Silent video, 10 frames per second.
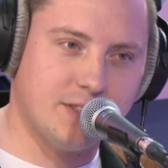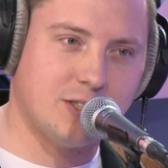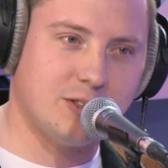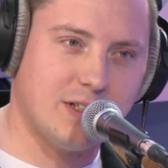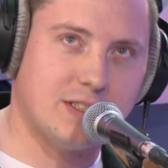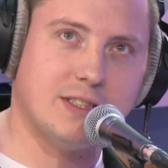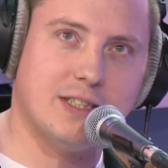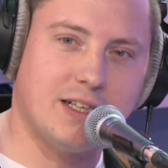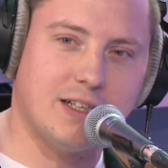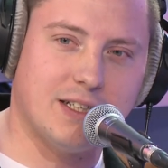ситуации,
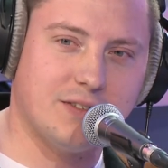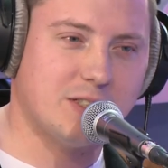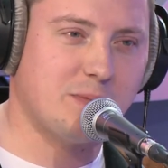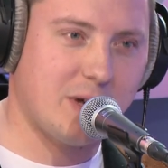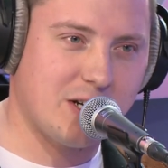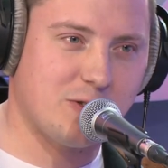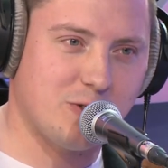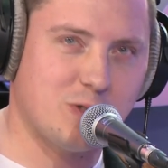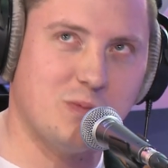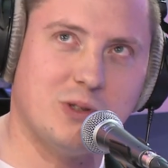да, когда вот
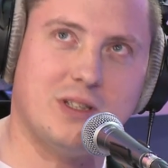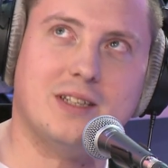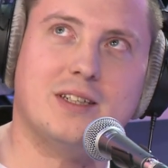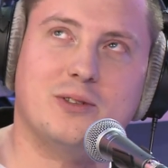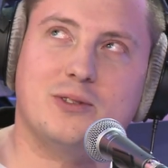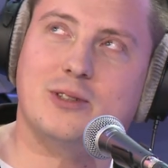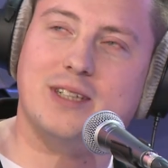спрашивают, смотрят, mm-hmm. и тут все